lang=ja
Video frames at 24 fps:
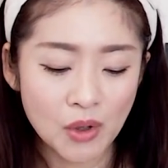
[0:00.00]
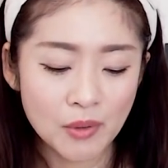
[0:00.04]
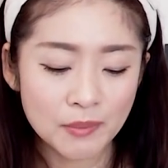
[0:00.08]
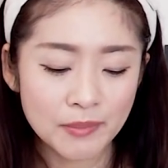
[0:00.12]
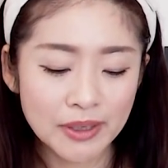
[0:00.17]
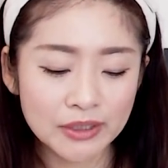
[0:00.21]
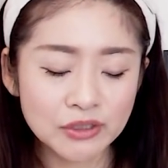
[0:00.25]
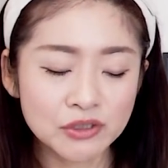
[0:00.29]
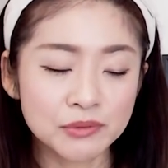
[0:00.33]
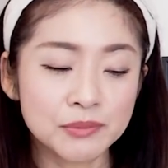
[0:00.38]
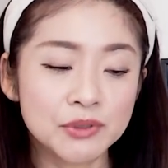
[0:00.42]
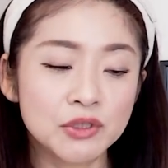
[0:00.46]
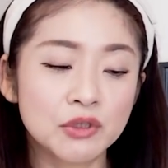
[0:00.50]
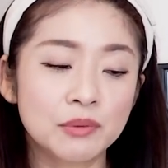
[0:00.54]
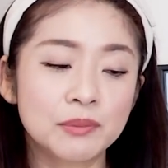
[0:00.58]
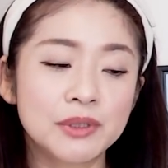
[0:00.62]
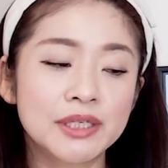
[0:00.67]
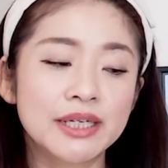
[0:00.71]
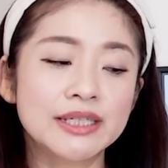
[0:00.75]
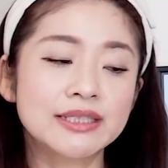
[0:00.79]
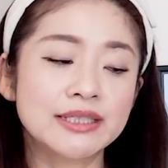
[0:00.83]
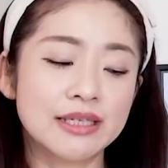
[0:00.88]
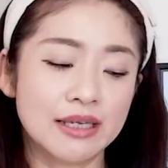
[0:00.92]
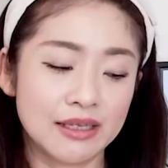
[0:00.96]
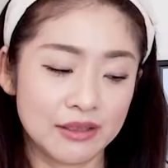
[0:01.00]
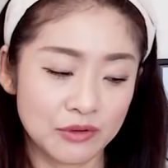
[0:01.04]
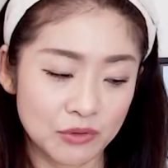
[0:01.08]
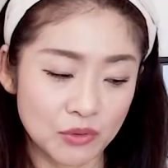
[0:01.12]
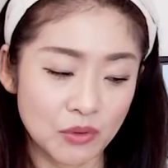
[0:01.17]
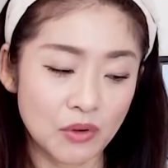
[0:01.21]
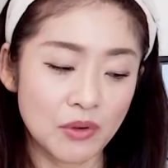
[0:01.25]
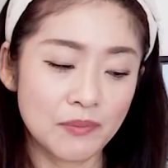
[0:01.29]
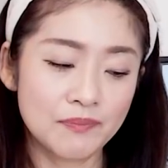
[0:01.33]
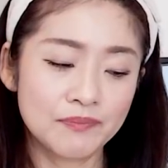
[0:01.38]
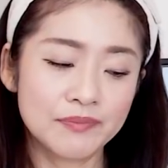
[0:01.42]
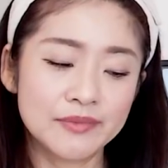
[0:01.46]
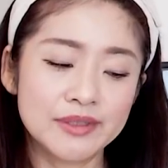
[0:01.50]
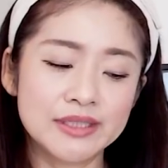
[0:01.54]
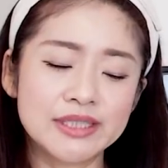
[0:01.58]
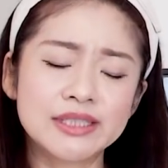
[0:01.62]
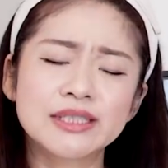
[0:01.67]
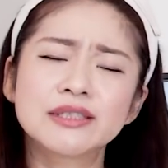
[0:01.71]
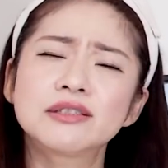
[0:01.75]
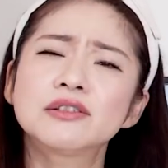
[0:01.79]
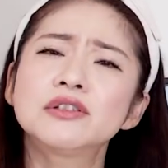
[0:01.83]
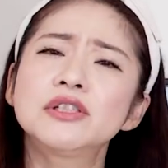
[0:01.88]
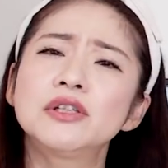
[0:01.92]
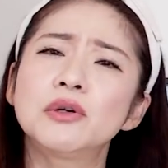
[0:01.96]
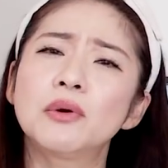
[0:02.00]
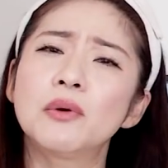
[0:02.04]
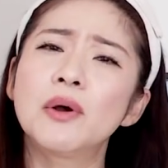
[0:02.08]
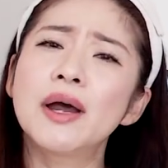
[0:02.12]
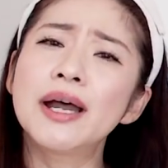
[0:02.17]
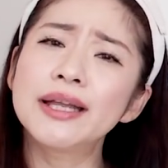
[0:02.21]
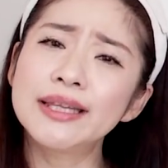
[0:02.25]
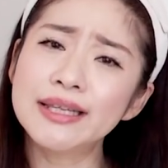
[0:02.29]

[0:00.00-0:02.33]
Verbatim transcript: まあ組の皆さんとじっくりお話し